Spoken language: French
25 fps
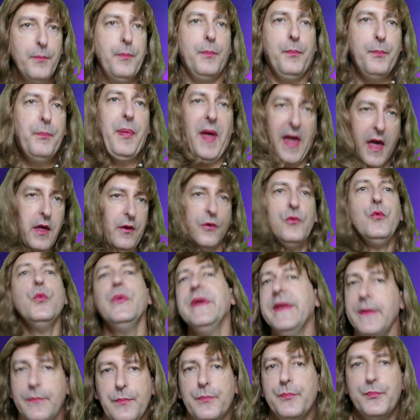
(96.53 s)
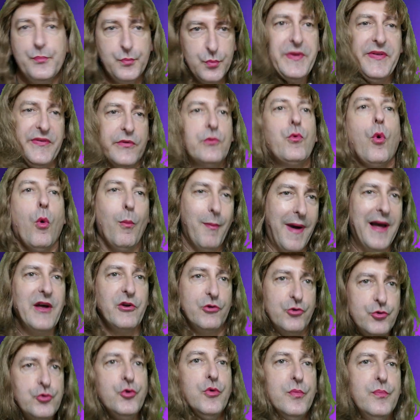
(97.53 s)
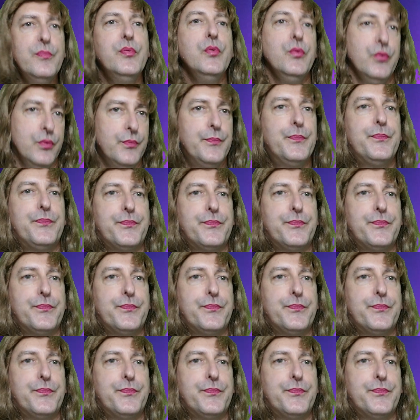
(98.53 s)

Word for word: Ben oui, puisqu'on marche debout.